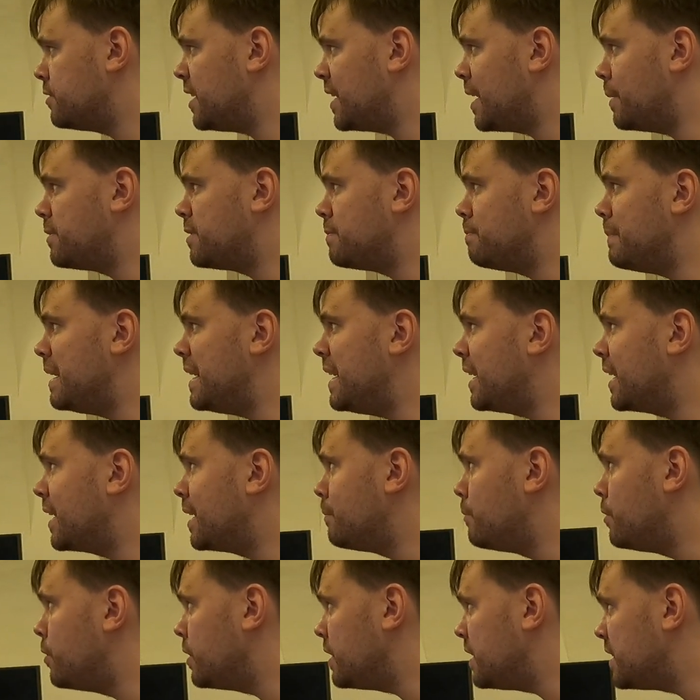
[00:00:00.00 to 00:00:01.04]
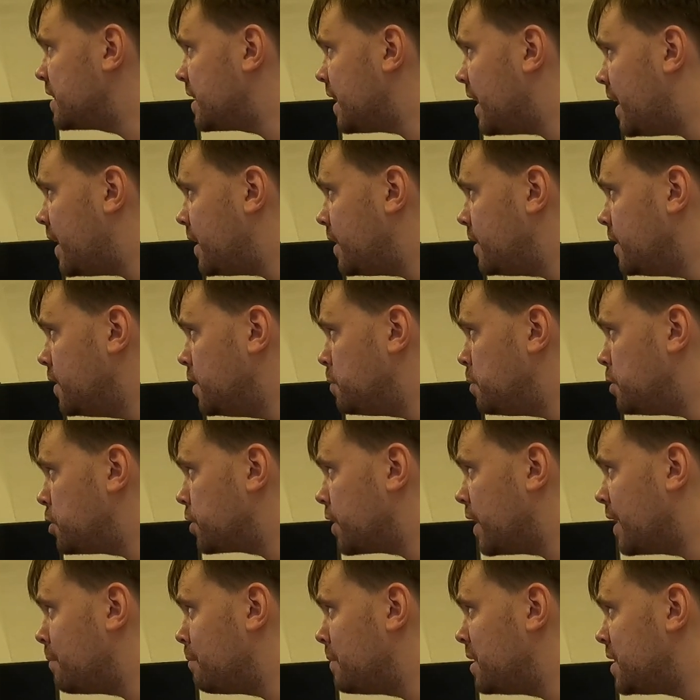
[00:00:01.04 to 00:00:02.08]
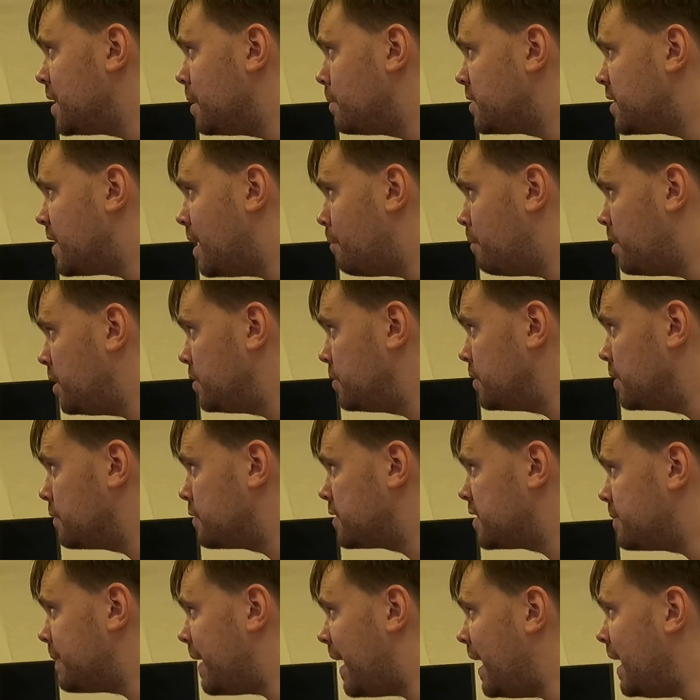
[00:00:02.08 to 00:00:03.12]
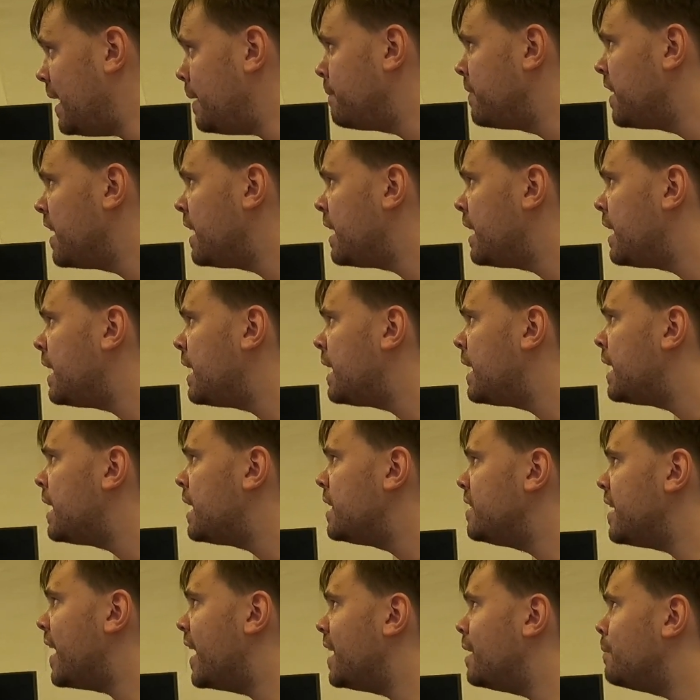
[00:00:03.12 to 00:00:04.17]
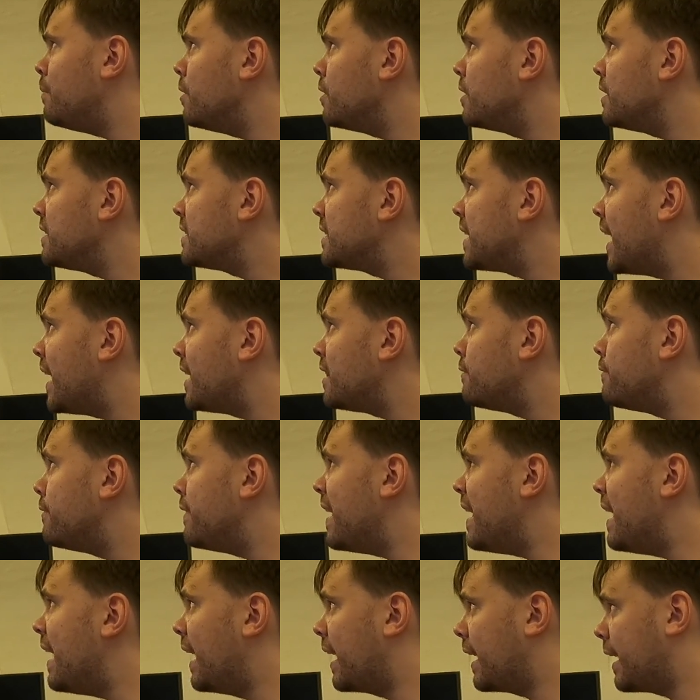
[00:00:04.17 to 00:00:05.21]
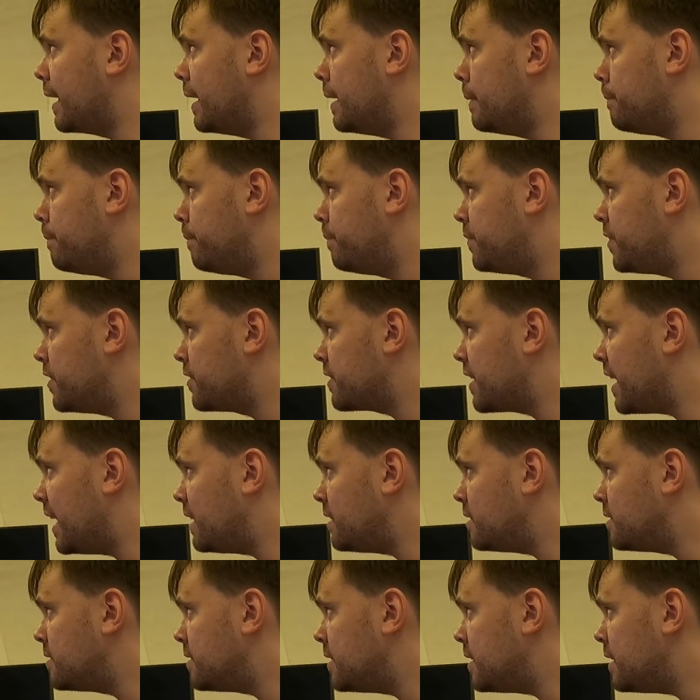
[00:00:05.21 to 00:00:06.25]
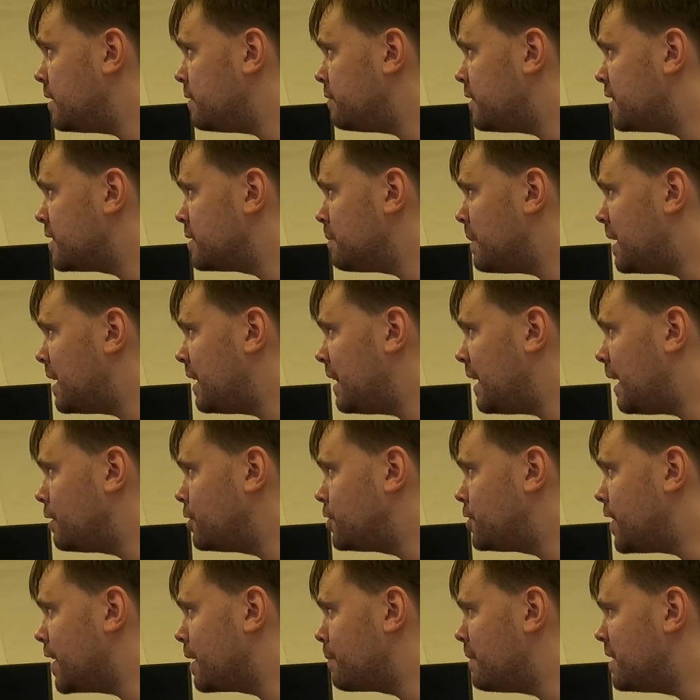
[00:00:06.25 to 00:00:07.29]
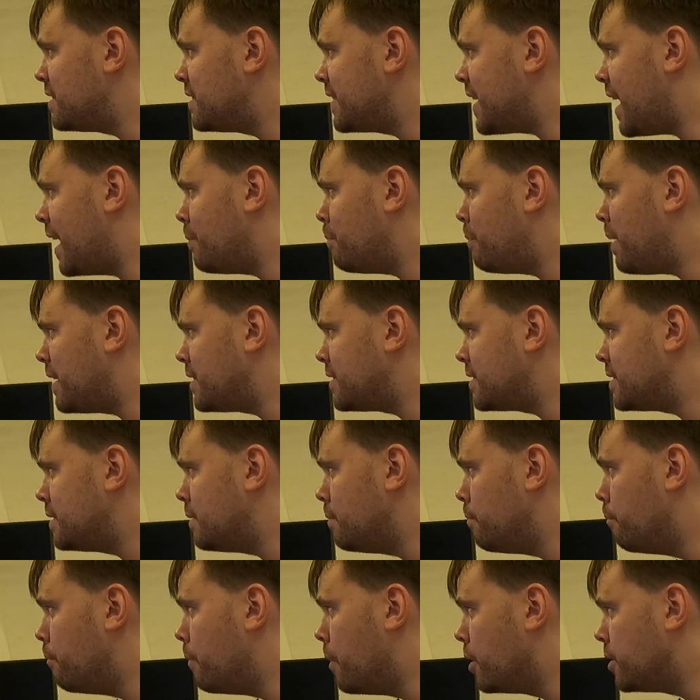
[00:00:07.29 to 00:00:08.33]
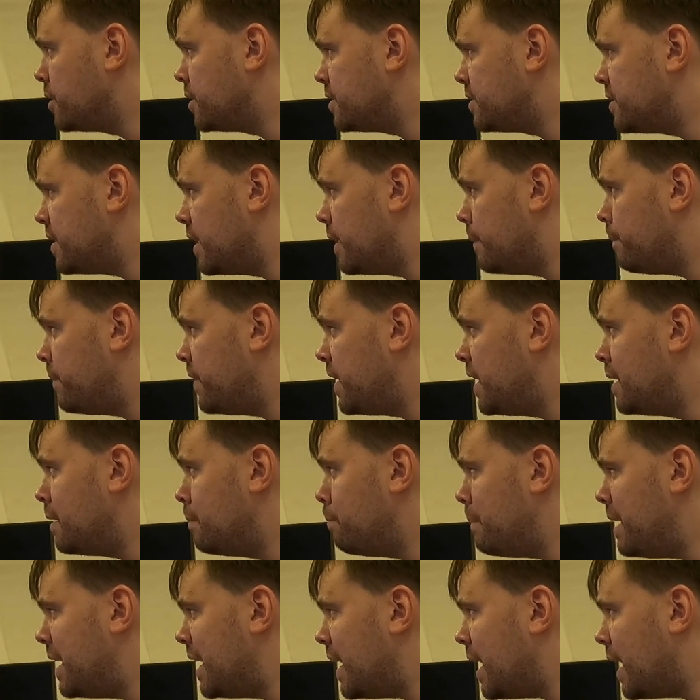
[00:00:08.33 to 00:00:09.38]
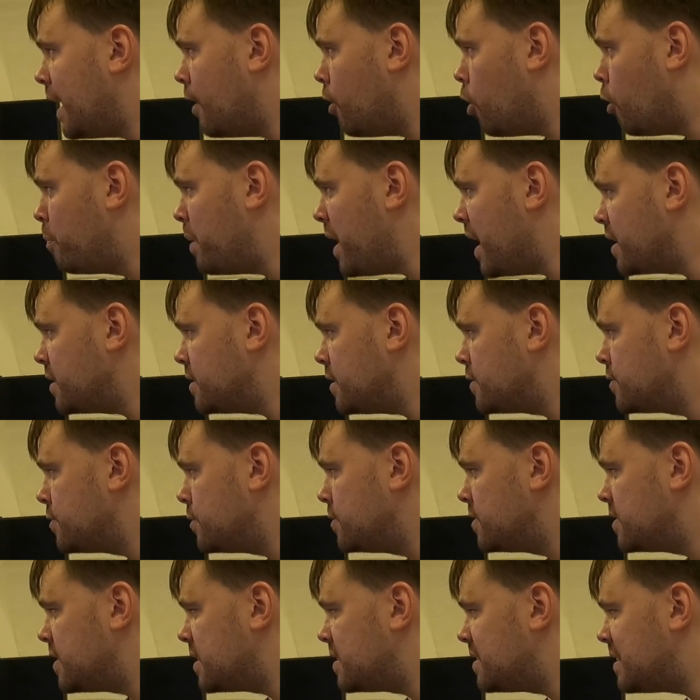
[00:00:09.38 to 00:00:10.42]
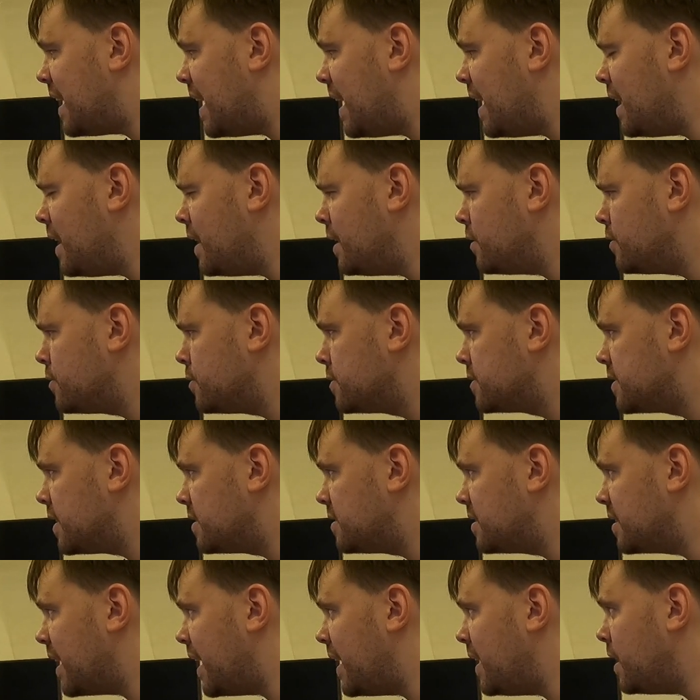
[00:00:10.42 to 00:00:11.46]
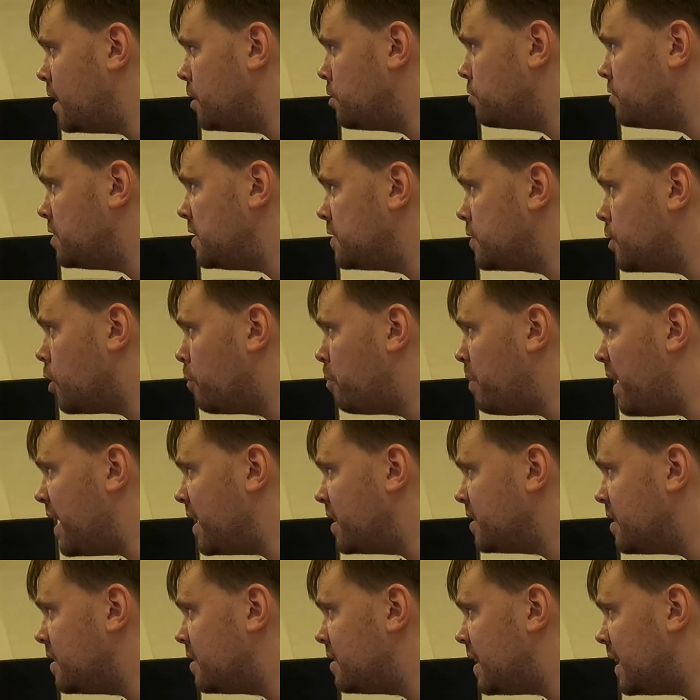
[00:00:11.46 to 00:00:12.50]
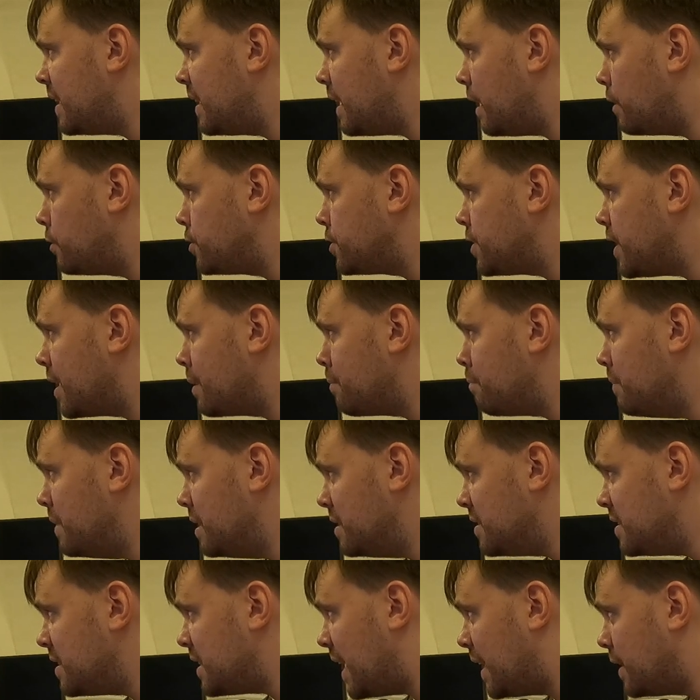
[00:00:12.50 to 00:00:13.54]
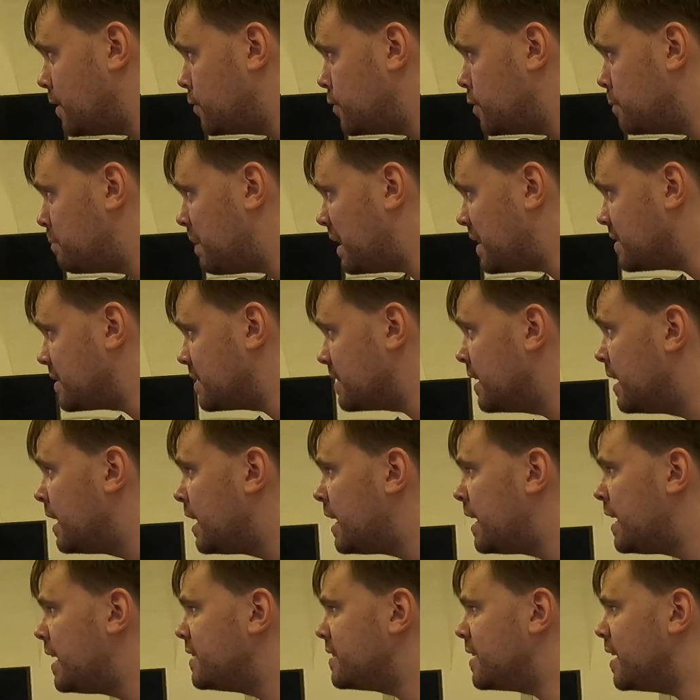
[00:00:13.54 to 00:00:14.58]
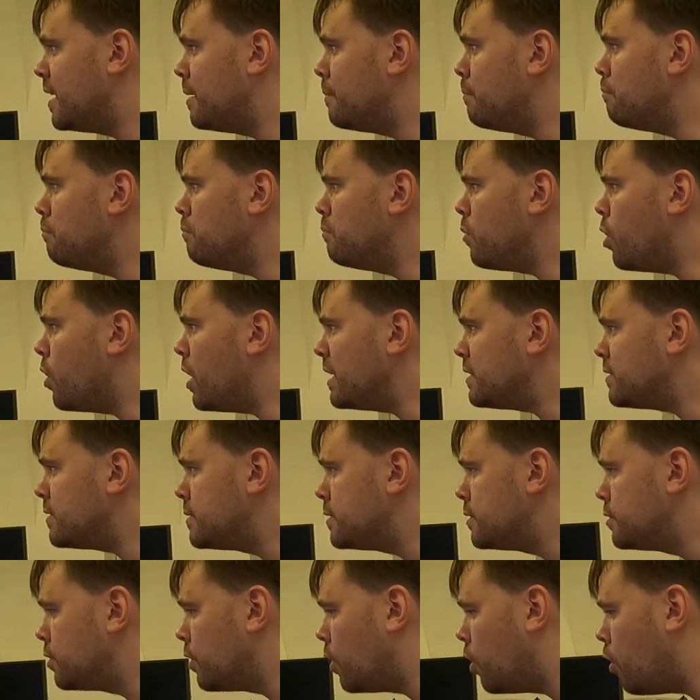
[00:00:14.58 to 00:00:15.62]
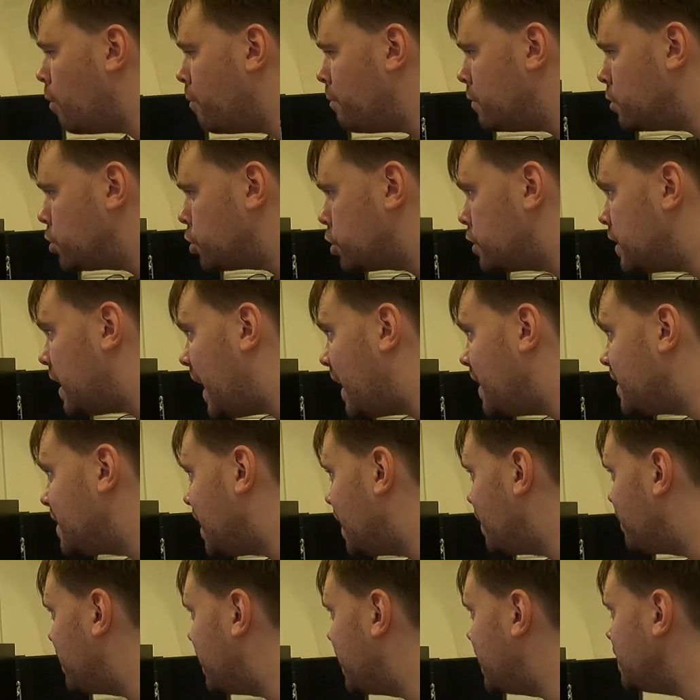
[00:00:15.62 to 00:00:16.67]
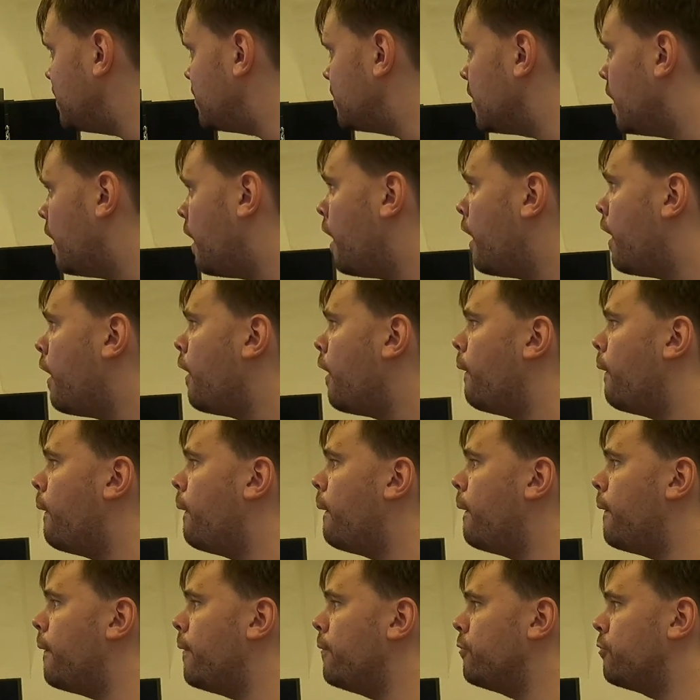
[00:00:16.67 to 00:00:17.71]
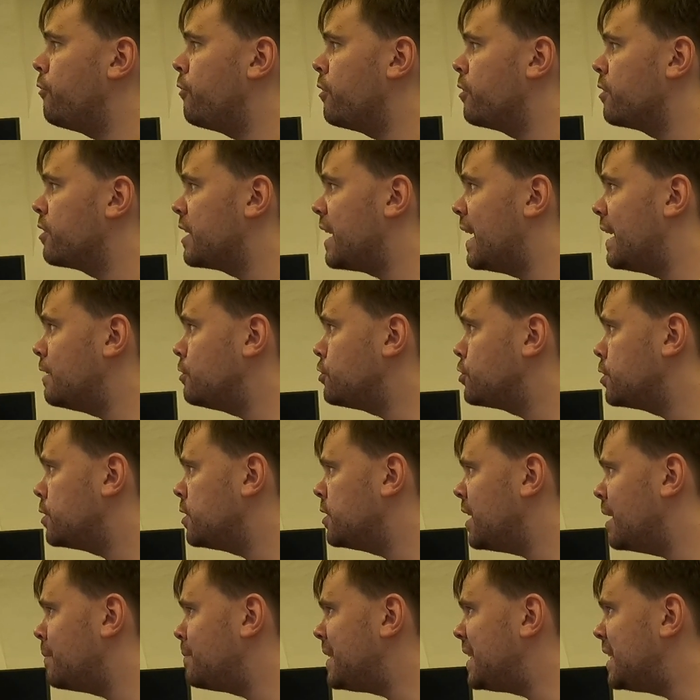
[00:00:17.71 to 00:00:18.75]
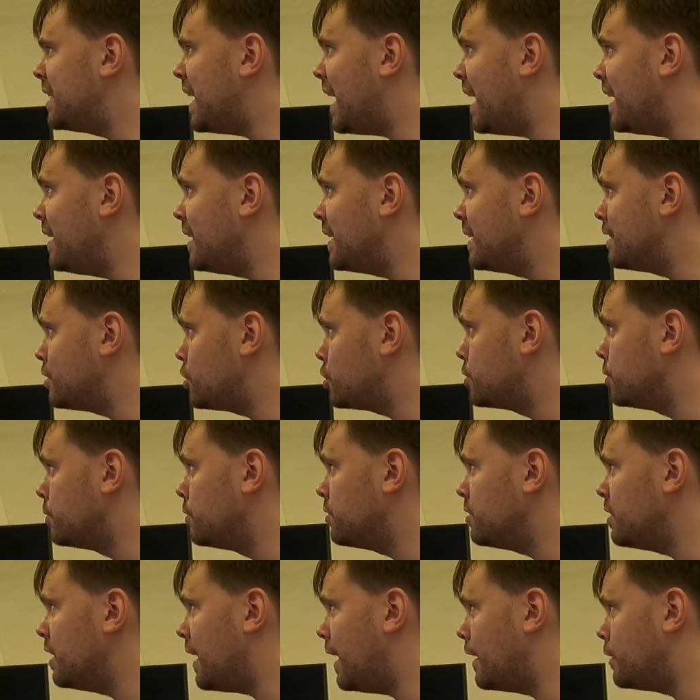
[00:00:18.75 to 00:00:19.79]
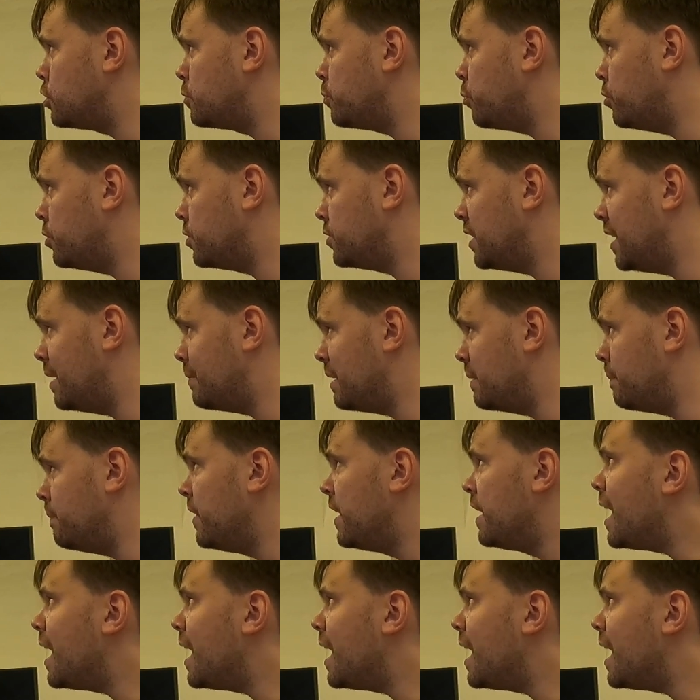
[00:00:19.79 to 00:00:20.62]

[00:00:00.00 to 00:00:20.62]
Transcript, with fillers: Und da gibt es mehrere Möglichkeiten. Ich beschränke mich im Samplitude auf zwei. Die eine Möglichkeit wäre, das Ganze, was man lautstärkenmäßig anpassen möchte, in mehrere Objekte zu zerteilen, zu zertrennen und diese Objekte dann lautstärkenmäßig anzupassen. Das ist eine Mordstrom Schneidarbeit und kann schon einmal einige Stunden in Anspruch nehmen.